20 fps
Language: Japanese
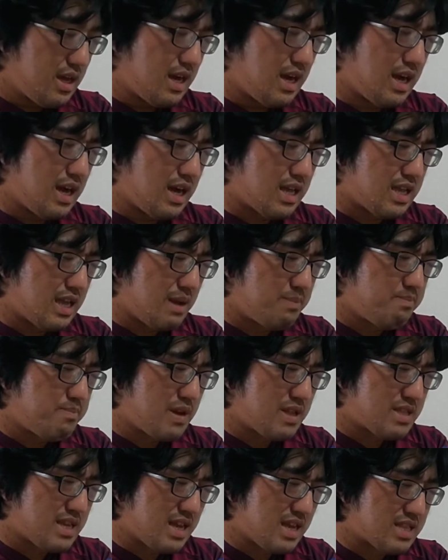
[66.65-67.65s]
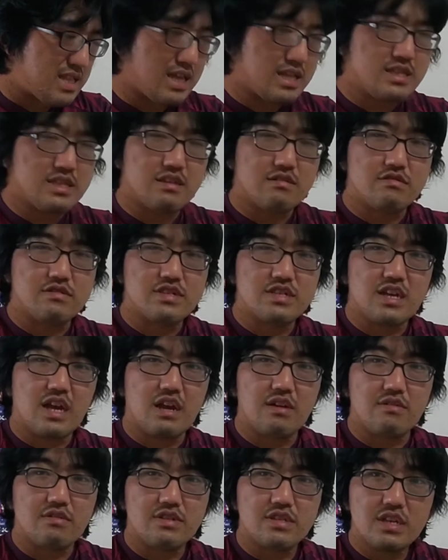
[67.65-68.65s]
ああやっぱなあなんていう試
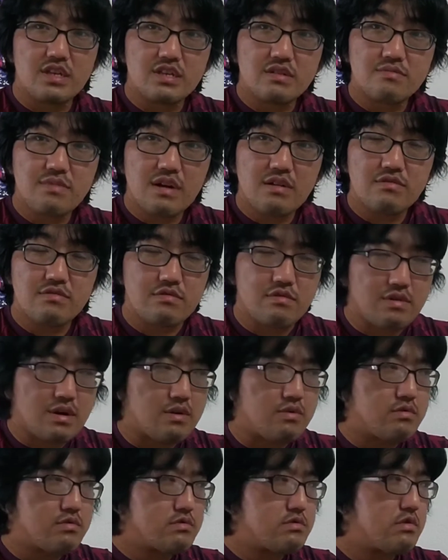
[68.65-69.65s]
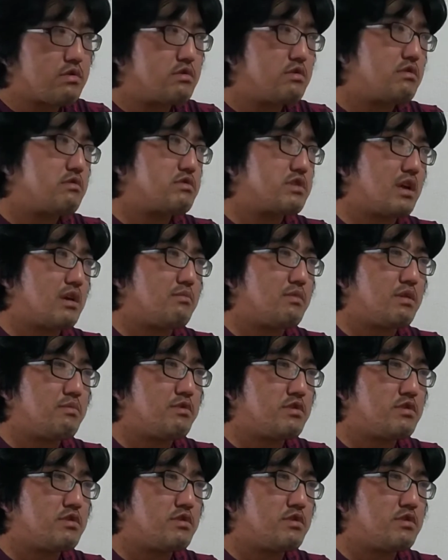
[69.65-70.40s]
合をしてしまうのは本当に良くない、まあ、